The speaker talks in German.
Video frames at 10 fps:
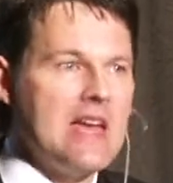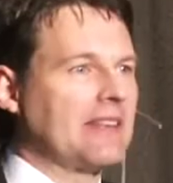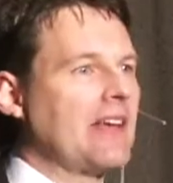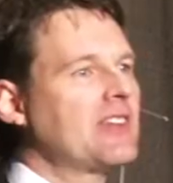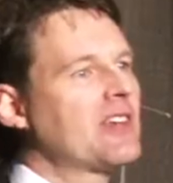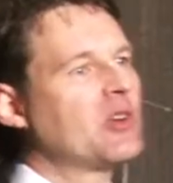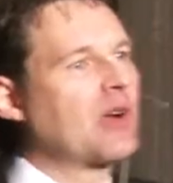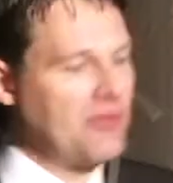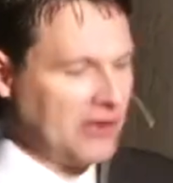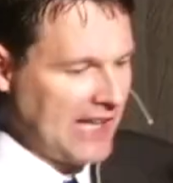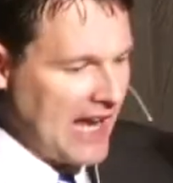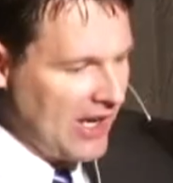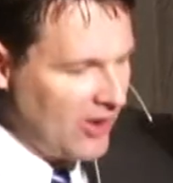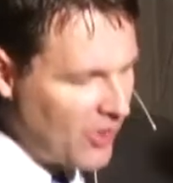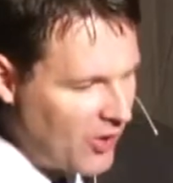dass er sogar für die
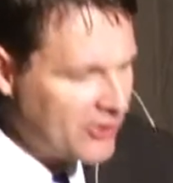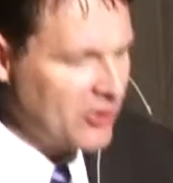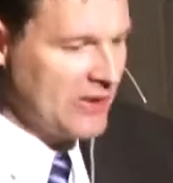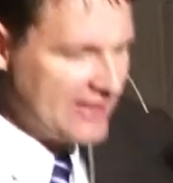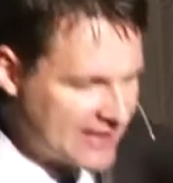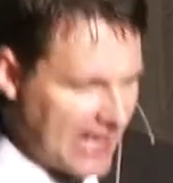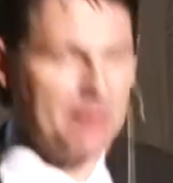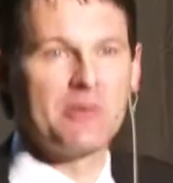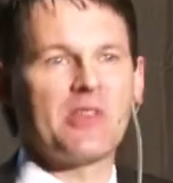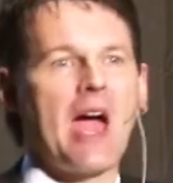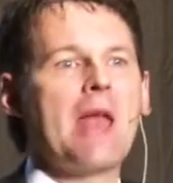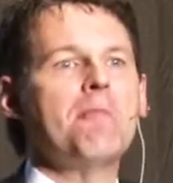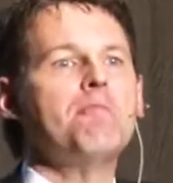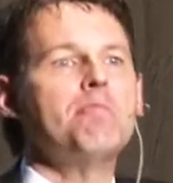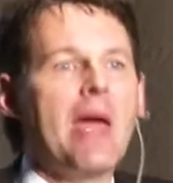Erlösung selbst
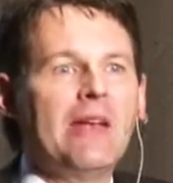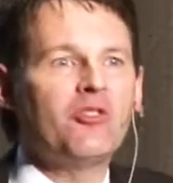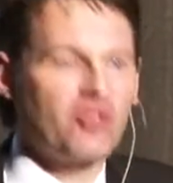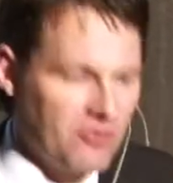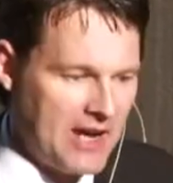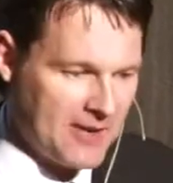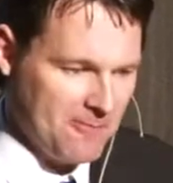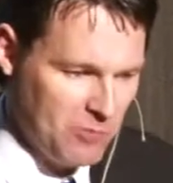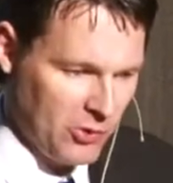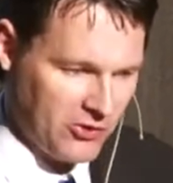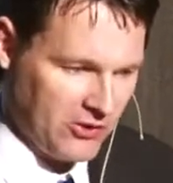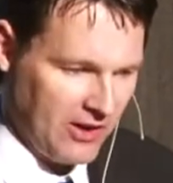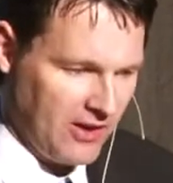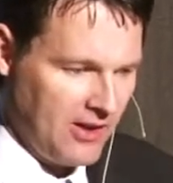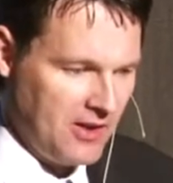ein Mensch werden musste,
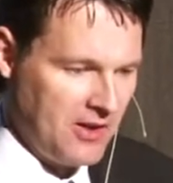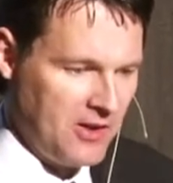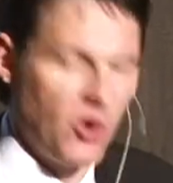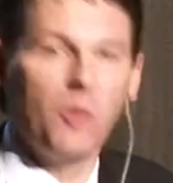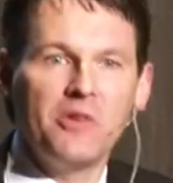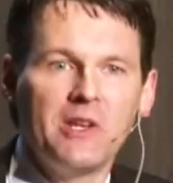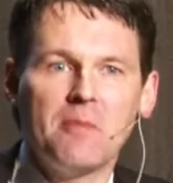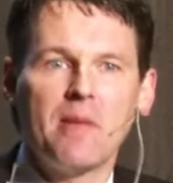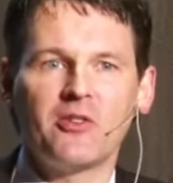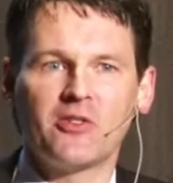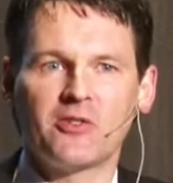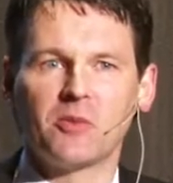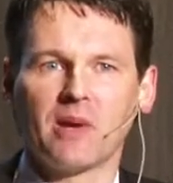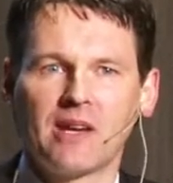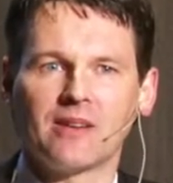um sie den Menschen zu
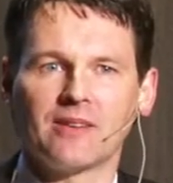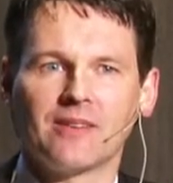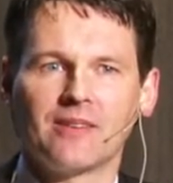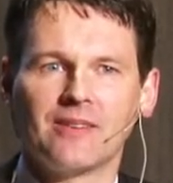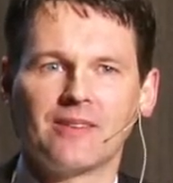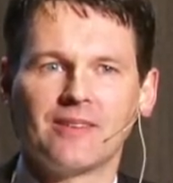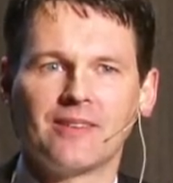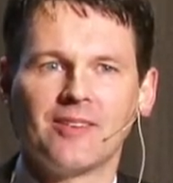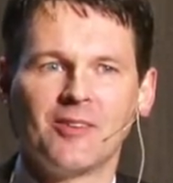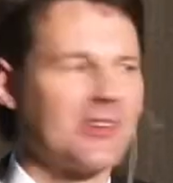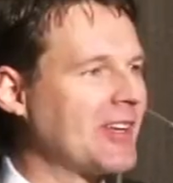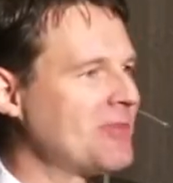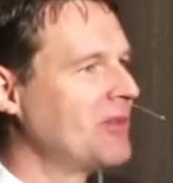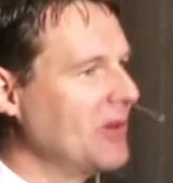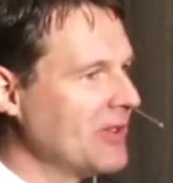bringen. Ist euch das
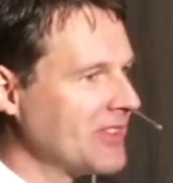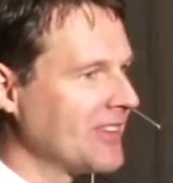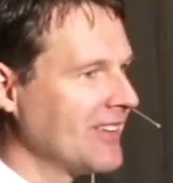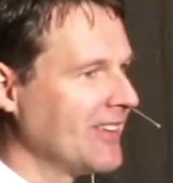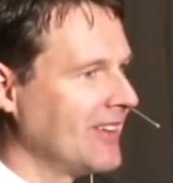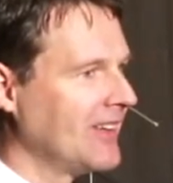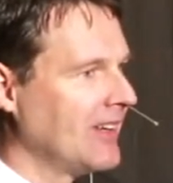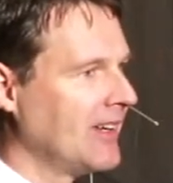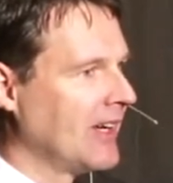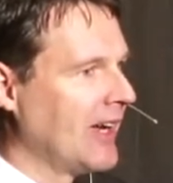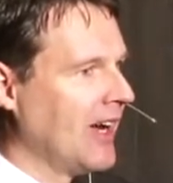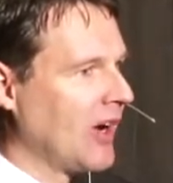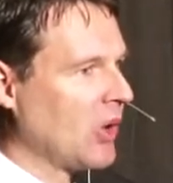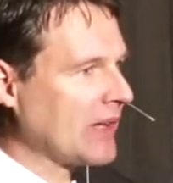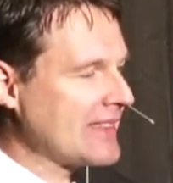bewusst?
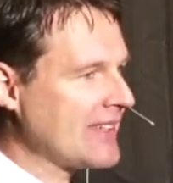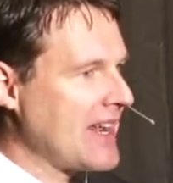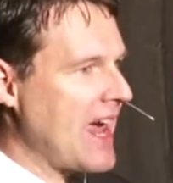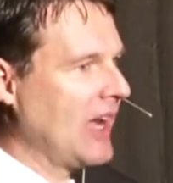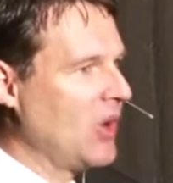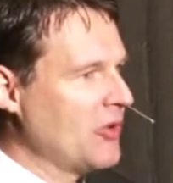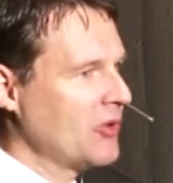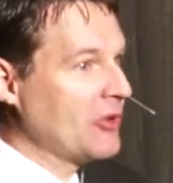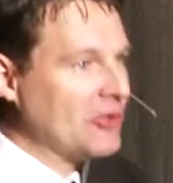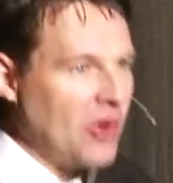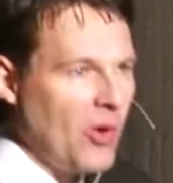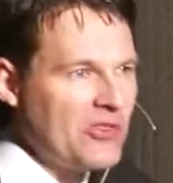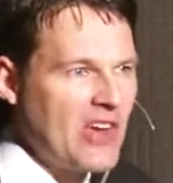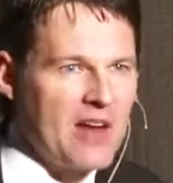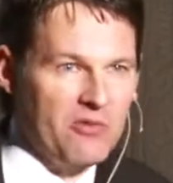Gott hat seine Erlösung so
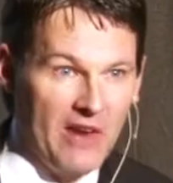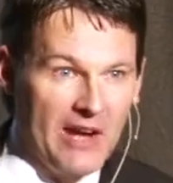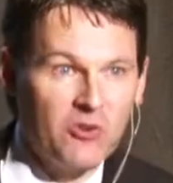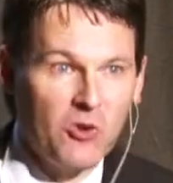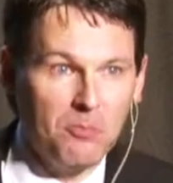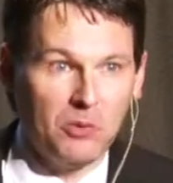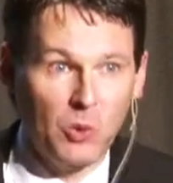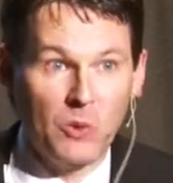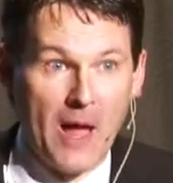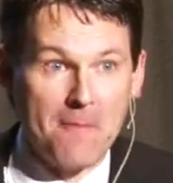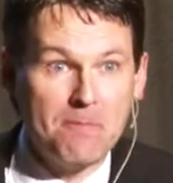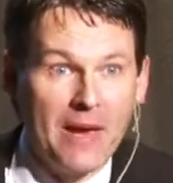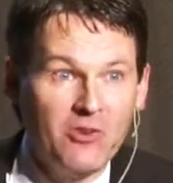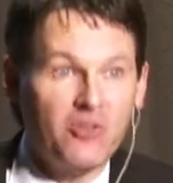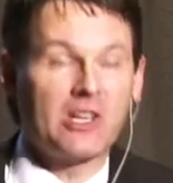sehr an Fleisch und Blut, an
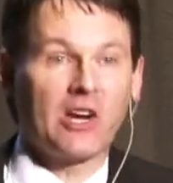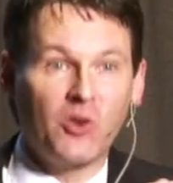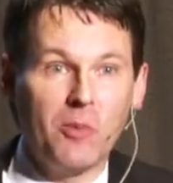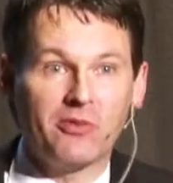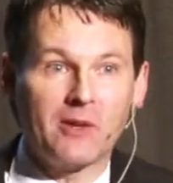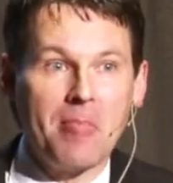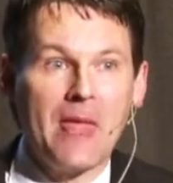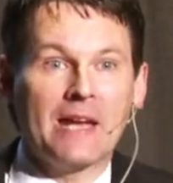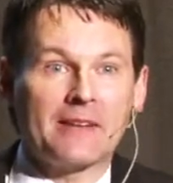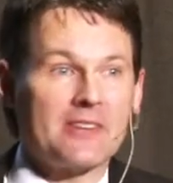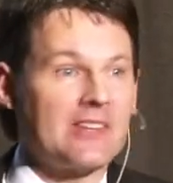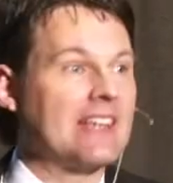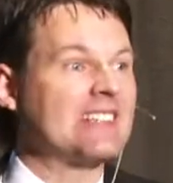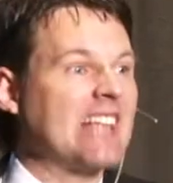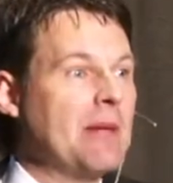Menschen geknüpft, dass
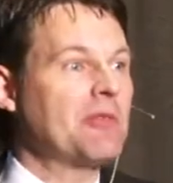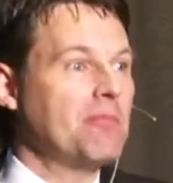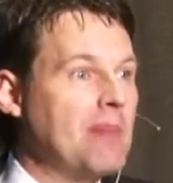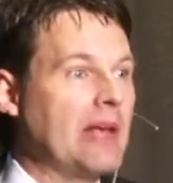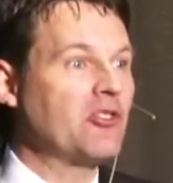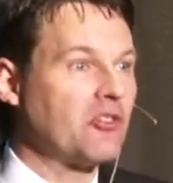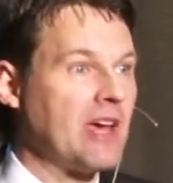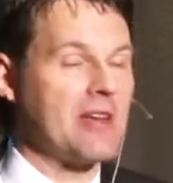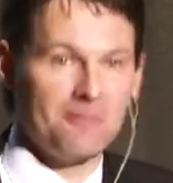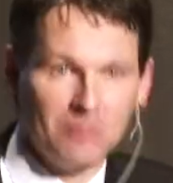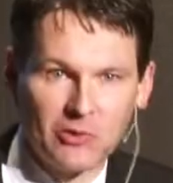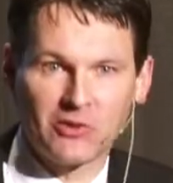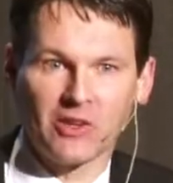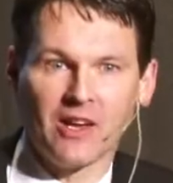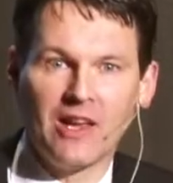er selbst Mensch werden
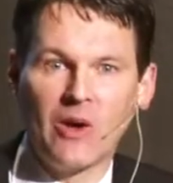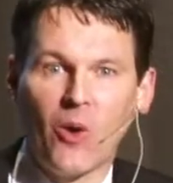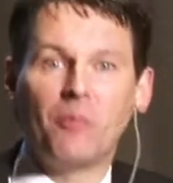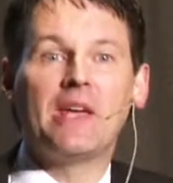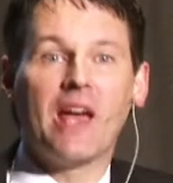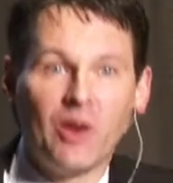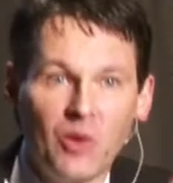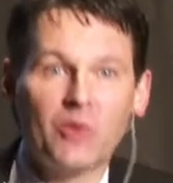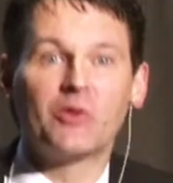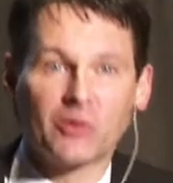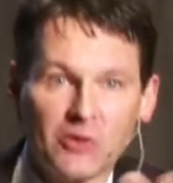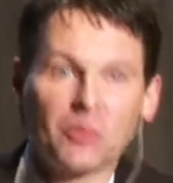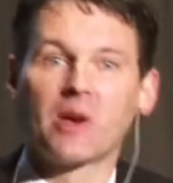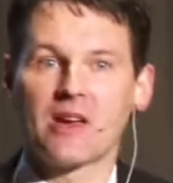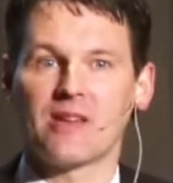musste, um die Erlösung zu
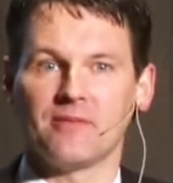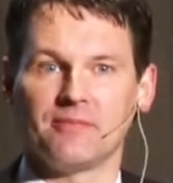bringen.